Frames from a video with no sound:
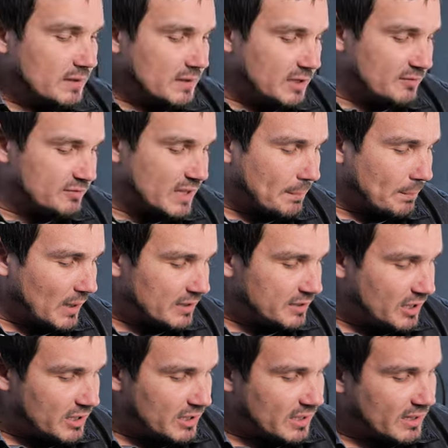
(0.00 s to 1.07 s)
И в
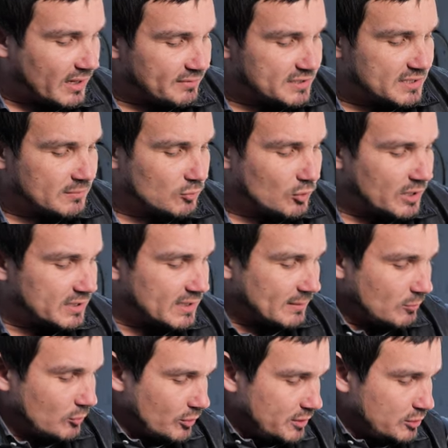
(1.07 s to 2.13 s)
дополнение ко всему
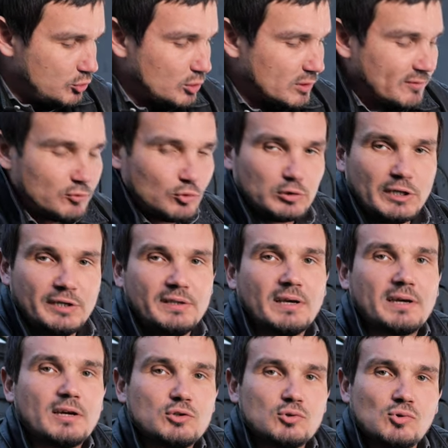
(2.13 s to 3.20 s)
этому идет внутренняя
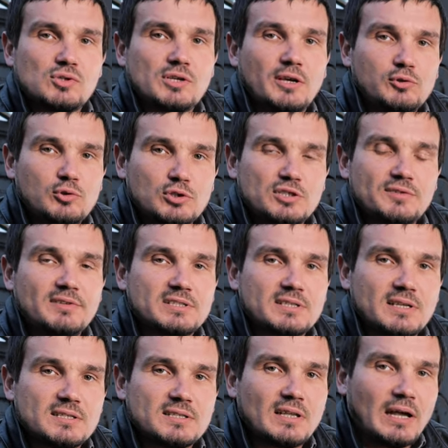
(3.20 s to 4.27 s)
кожушка, идет
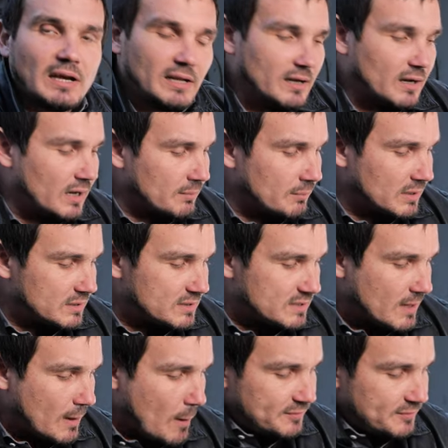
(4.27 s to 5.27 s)
шведская сталь Armax.